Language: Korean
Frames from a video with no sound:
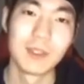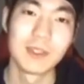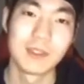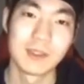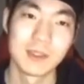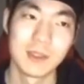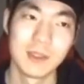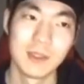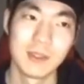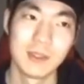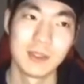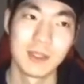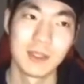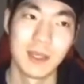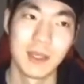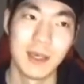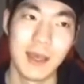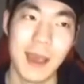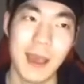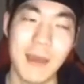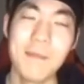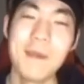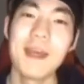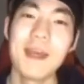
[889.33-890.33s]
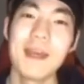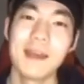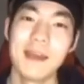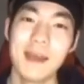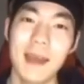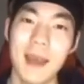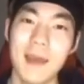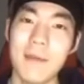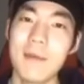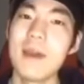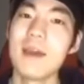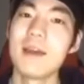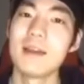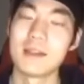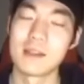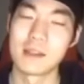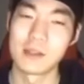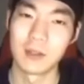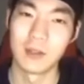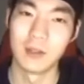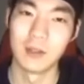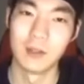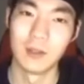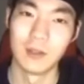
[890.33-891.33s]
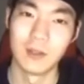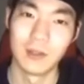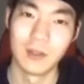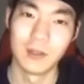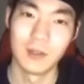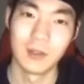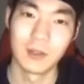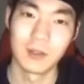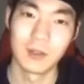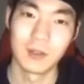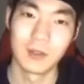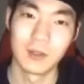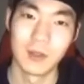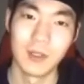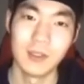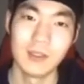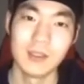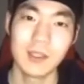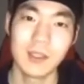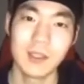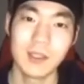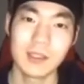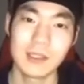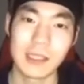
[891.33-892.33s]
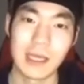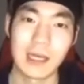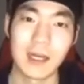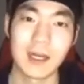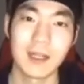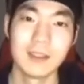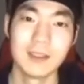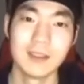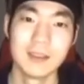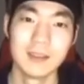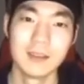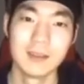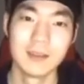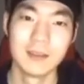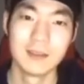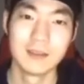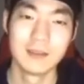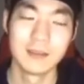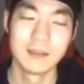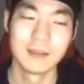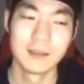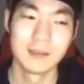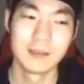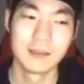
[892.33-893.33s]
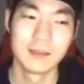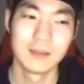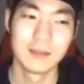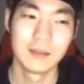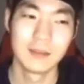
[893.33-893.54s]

못했어요. 이렇게 애매 애매했죠. 굉장히 잘하는. 아,